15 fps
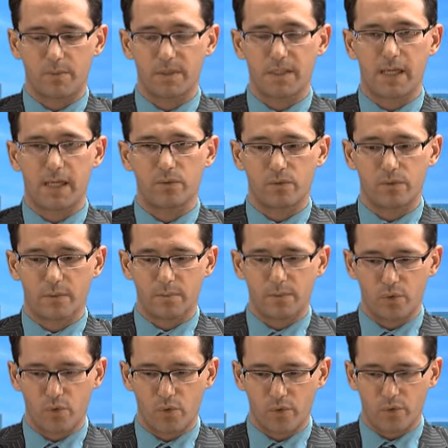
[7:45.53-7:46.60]
bis 800
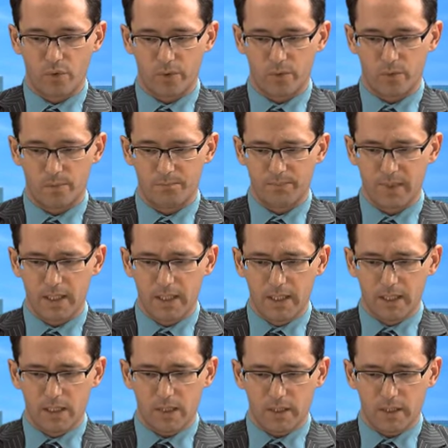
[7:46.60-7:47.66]
Millionen Euro
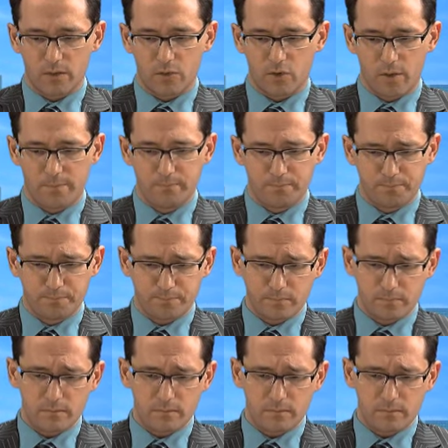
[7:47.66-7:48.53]
äh, kommen